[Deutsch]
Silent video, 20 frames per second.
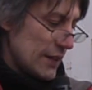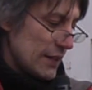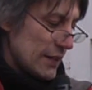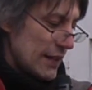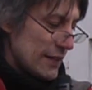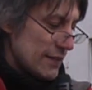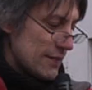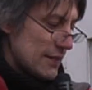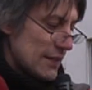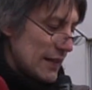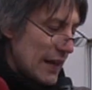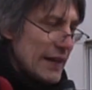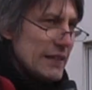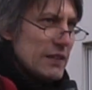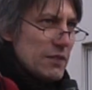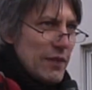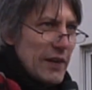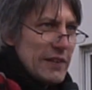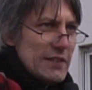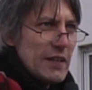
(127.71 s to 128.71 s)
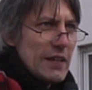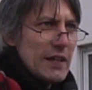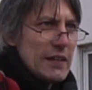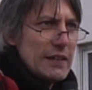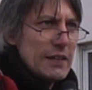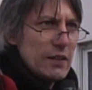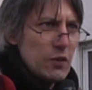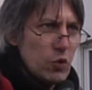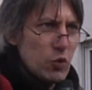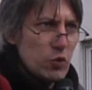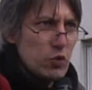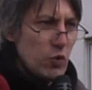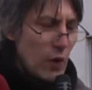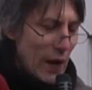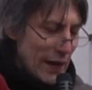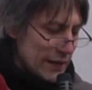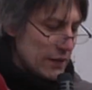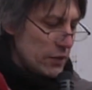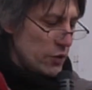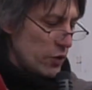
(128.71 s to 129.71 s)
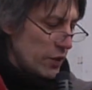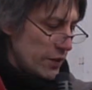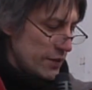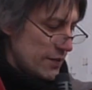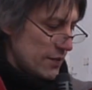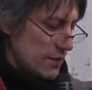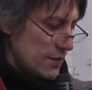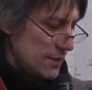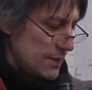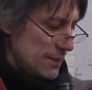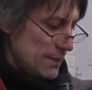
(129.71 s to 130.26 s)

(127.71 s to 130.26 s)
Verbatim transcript: ganz gleich, welcher Religion du angehörst.